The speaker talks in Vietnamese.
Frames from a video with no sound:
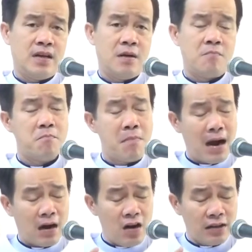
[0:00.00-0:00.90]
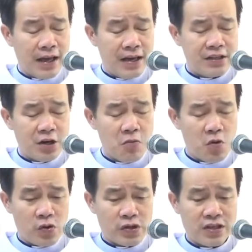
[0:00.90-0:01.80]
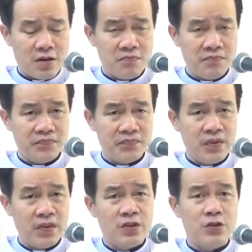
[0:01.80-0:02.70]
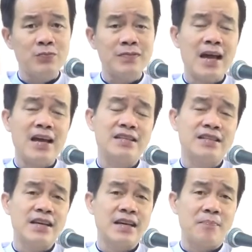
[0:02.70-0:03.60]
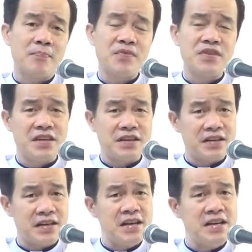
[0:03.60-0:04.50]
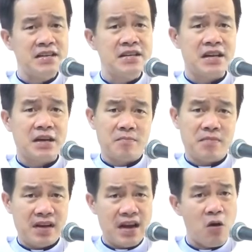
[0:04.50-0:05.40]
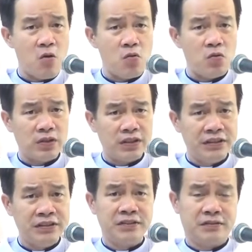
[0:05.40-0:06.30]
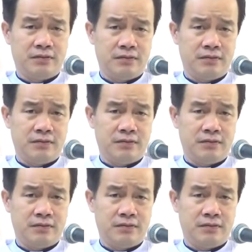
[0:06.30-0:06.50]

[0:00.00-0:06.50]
mà có thể trong cuộc sống chúng ta sẽ gặp những kinh nghiệm đau thương